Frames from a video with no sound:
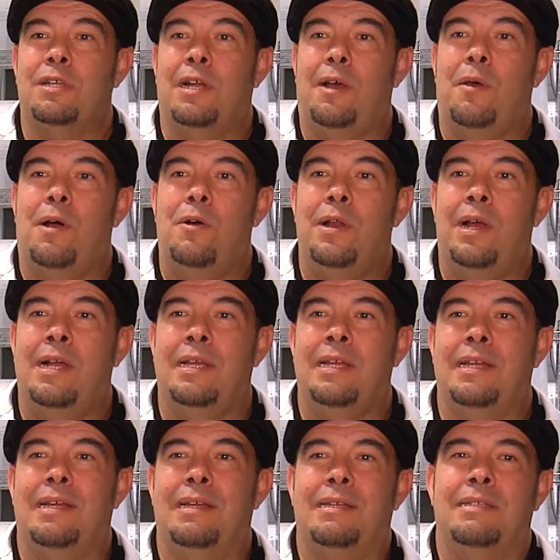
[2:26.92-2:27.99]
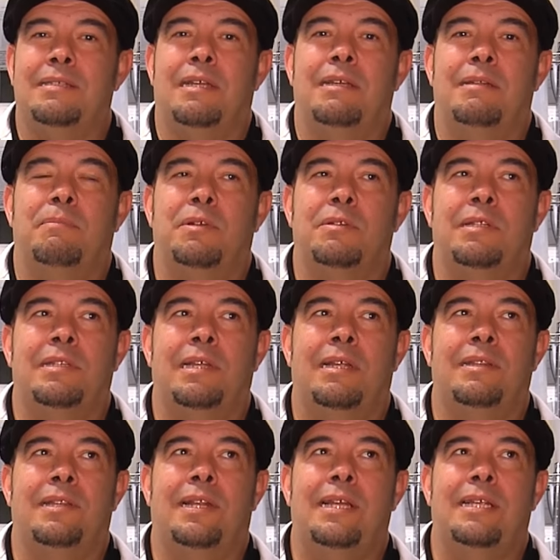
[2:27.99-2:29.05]
sacado ahora, que eh, pues,
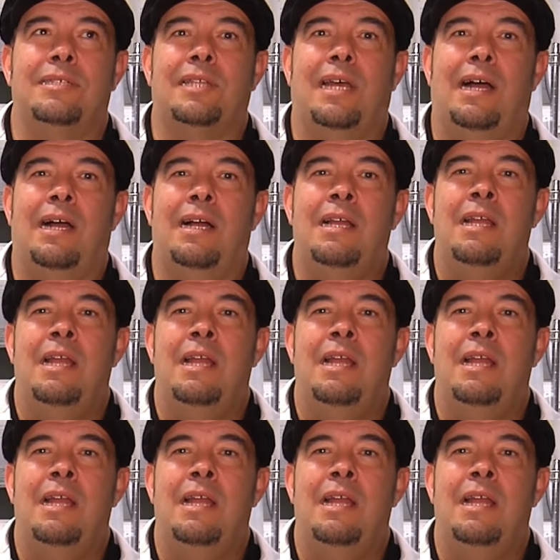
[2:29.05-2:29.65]
entre ellas está